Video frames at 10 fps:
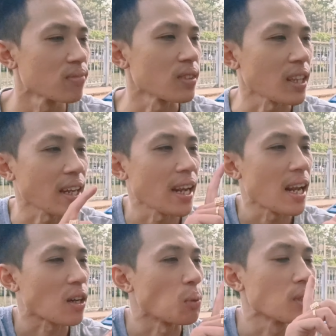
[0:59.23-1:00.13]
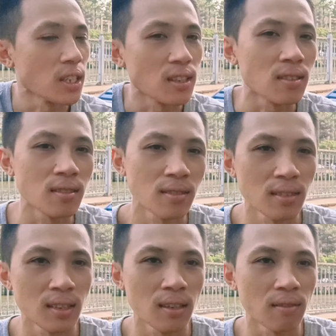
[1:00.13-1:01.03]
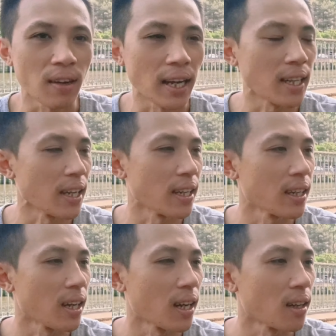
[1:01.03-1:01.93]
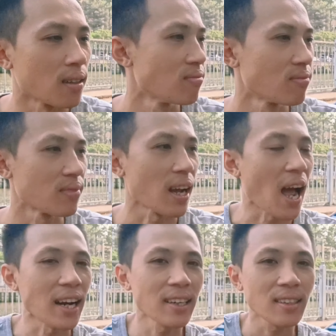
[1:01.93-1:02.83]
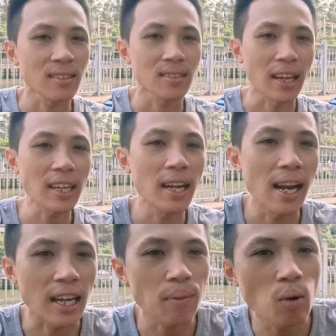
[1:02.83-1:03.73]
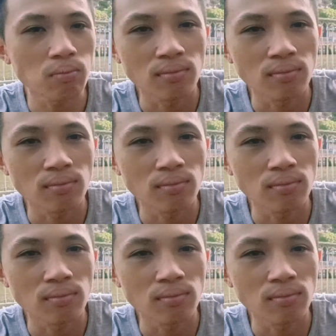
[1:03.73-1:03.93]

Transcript: nó thấy đây là cục xương vậy thì à, anh thấy cái đây là cái bút